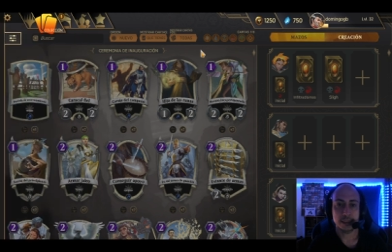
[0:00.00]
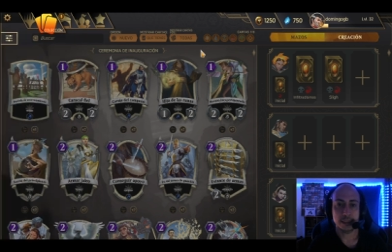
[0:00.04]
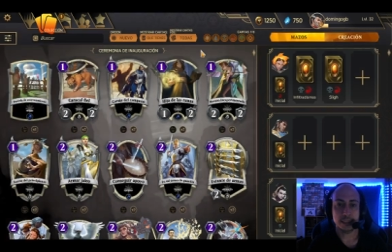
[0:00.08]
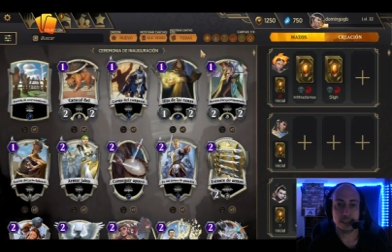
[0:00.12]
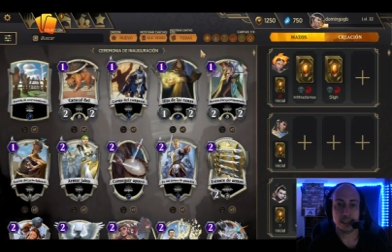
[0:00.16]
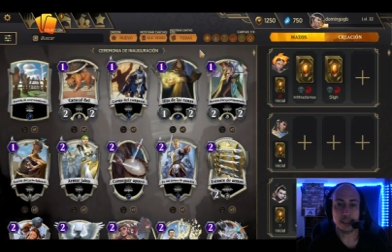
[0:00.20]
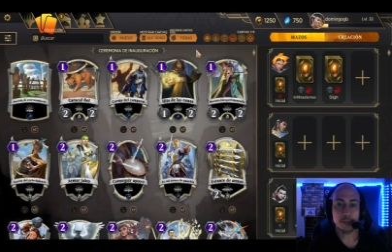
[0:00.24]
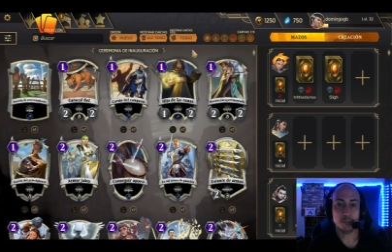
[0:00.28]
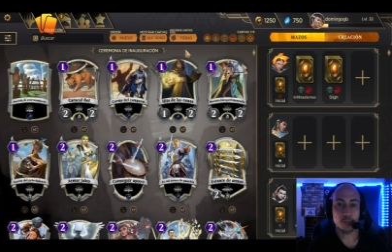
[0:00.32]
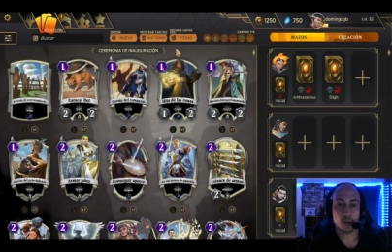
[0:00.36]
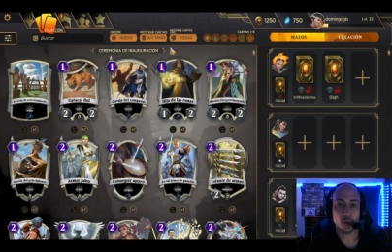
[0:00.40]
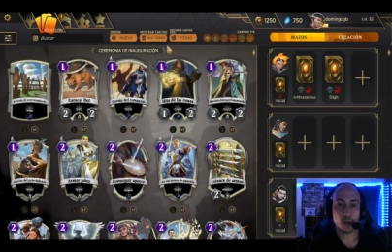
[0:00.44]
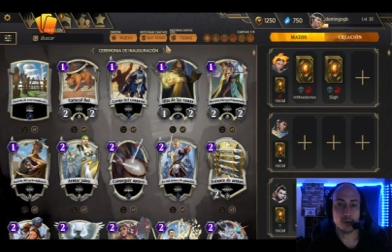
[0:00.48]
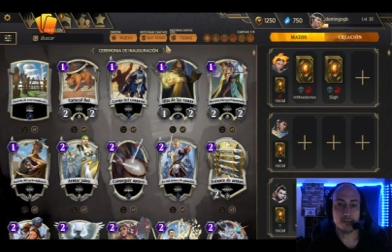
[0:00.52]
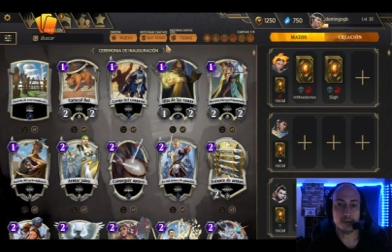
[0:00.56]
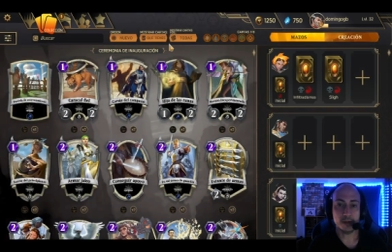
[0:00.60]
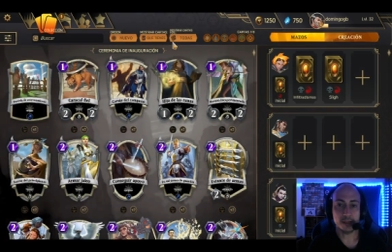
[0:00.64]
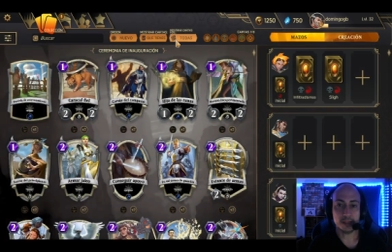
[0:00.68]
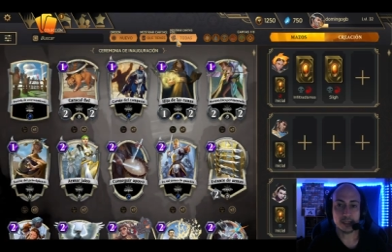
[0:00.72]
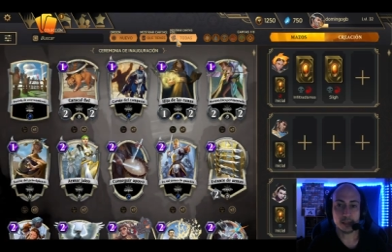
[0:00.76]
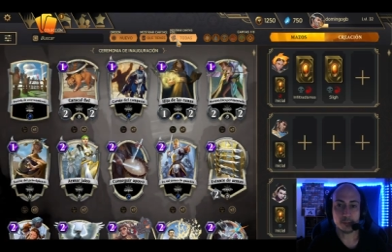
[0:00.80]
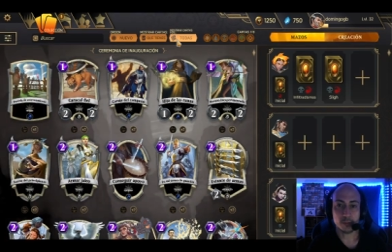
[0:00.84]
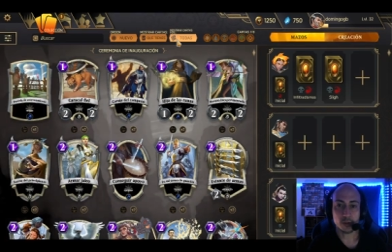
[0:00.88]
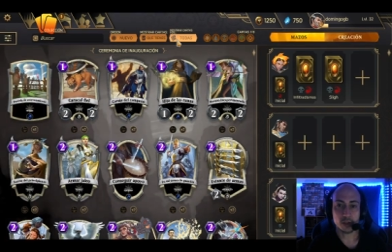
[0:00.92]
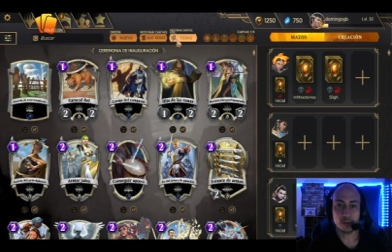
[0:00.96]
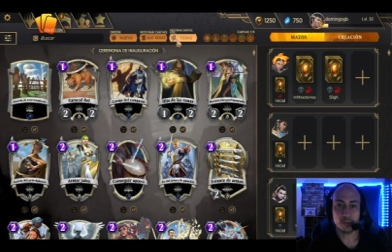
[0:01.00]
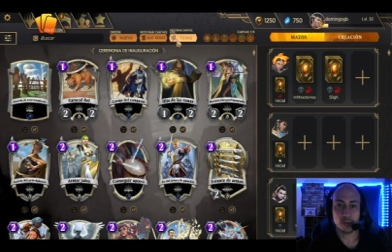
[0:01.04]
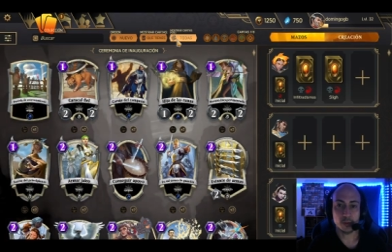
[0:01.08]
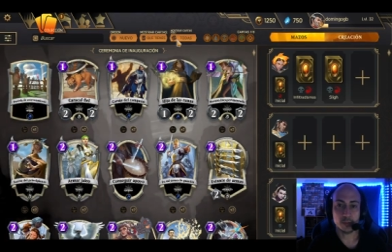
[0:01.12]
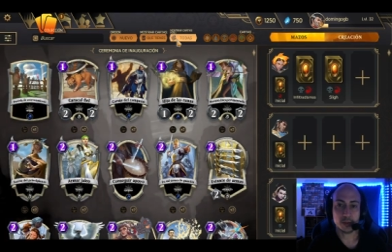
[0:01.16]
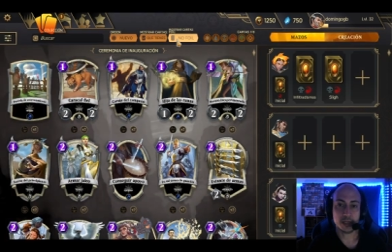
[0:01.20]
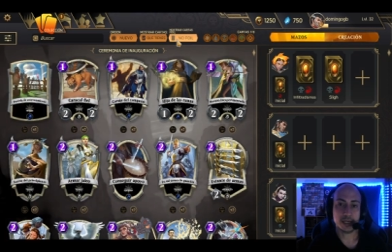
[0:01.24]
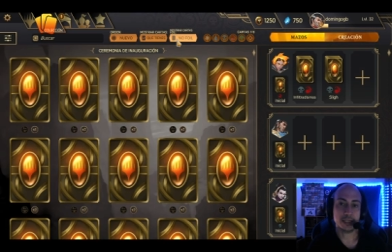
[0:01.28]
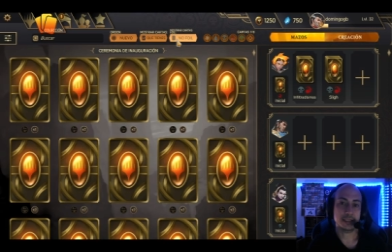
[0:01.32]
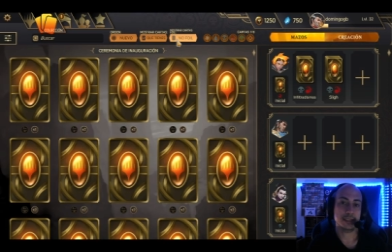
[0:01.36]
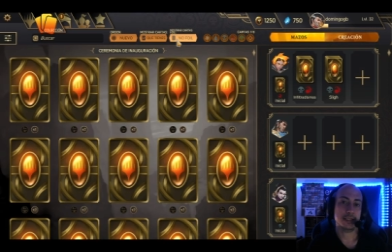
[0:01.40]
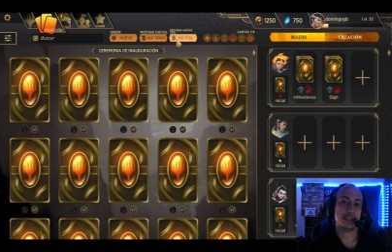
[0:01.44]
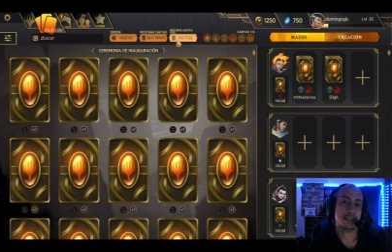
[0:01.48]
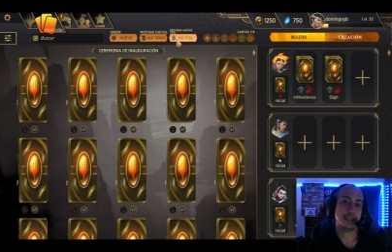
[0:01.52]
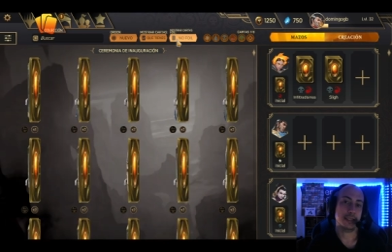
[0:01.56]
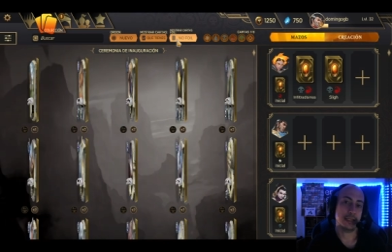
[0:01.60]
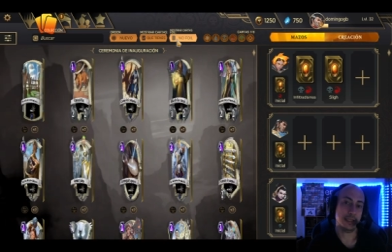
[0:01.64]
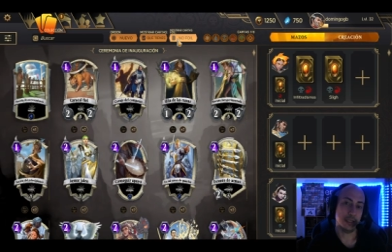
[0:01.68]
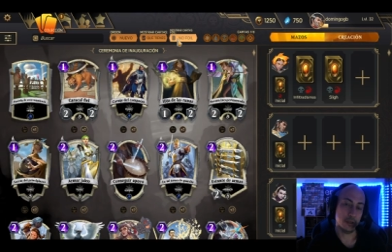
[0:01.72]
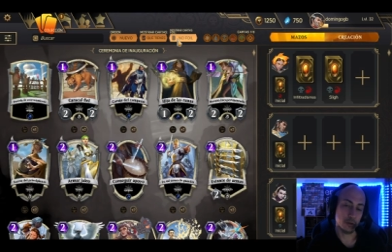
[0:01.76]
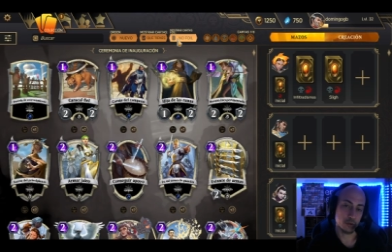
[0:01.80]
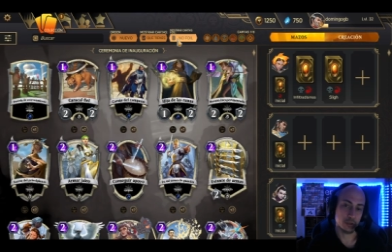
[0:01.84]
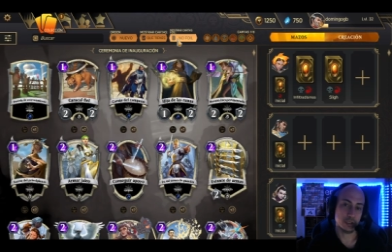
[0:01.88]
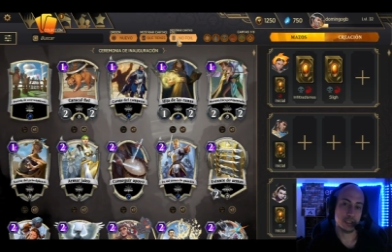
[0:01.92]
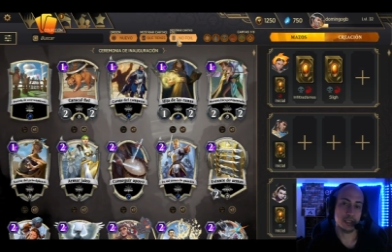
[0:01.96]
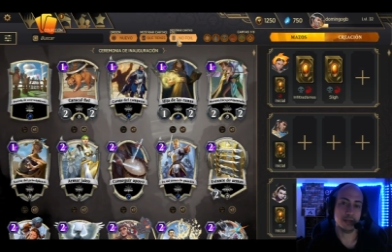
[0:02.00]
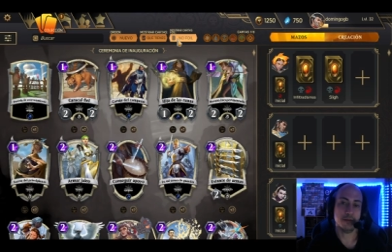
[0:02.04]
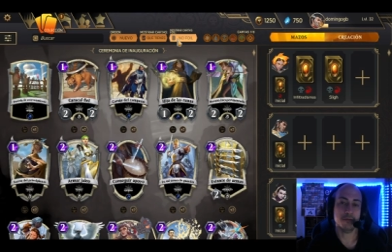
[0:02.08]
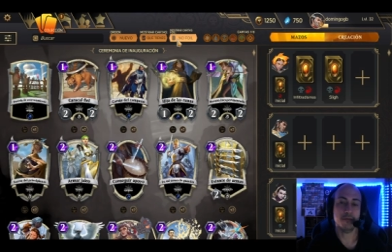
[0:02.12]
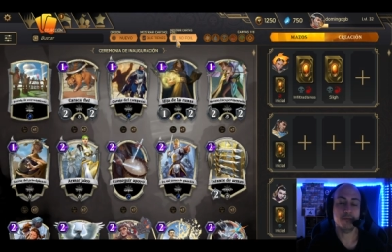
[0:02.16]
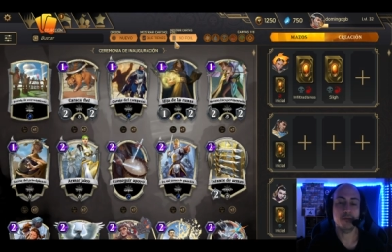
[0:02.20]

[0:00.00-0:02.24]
Y puedo filtrar, por ejemplo, cartas que no sean